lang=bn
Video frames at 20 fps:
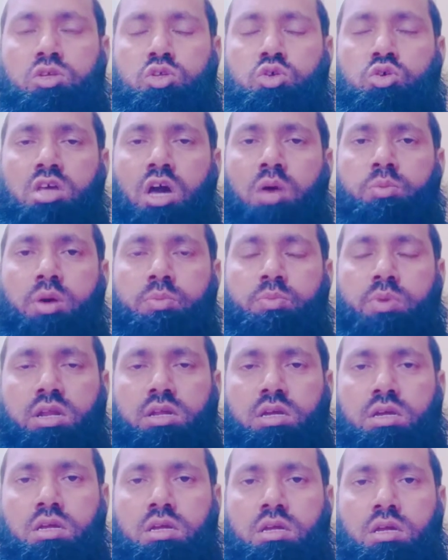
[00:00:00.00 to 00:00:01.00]
যদি আমরা
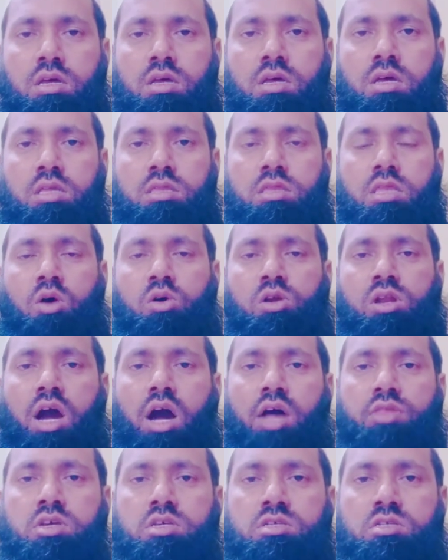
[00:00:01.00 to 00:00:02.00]
পারি তাহলে
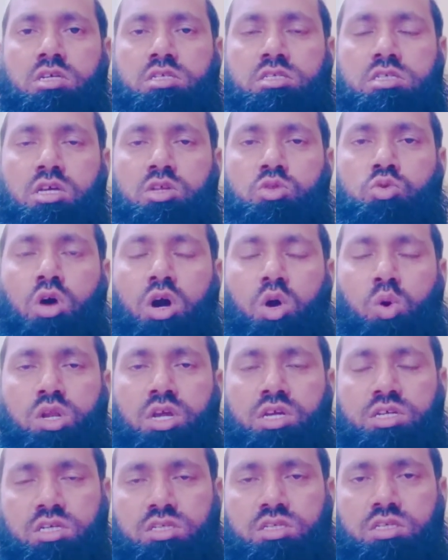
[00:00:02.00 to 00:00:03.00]
হাদিসে যে দোয়াগুলি
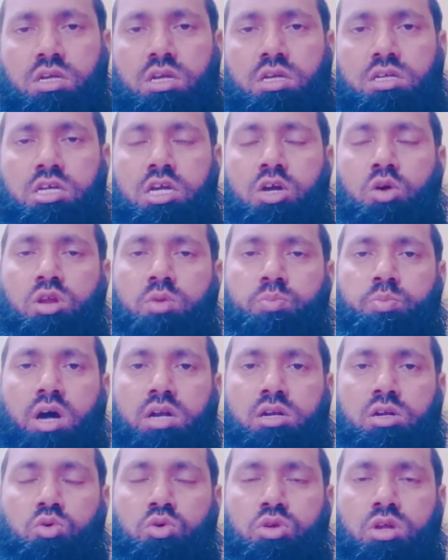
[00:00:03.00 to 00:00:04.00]
এসেছে সেগুলি
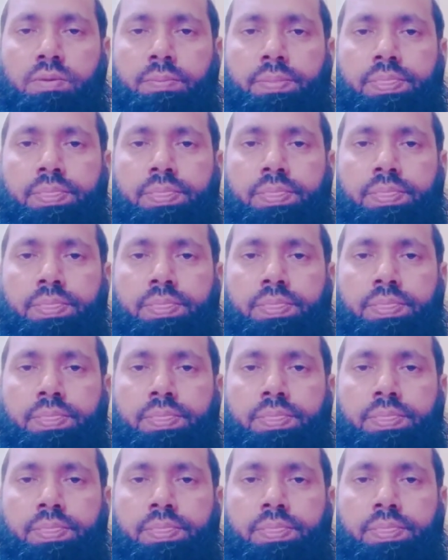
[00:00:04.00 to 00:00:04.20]
পাঠ করি